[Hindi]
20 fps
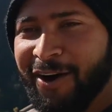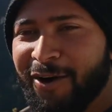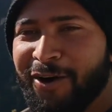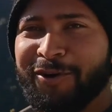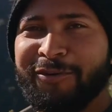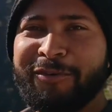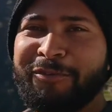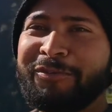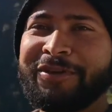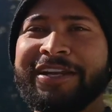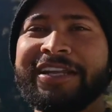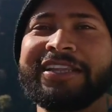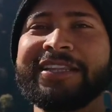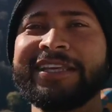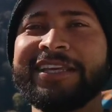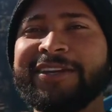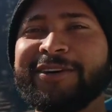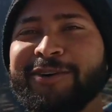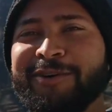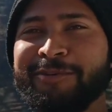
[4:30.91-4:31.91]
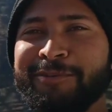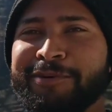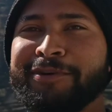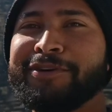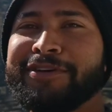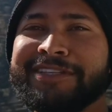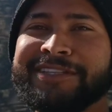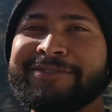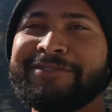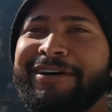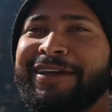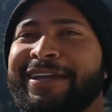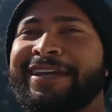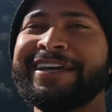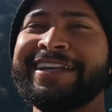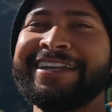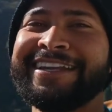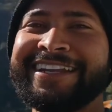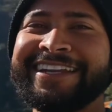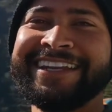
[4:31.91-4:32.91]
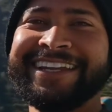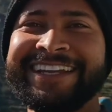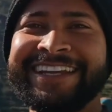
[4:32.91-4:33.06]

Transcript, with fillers: और मम्मी ने तीनों कमरों की सफाई करी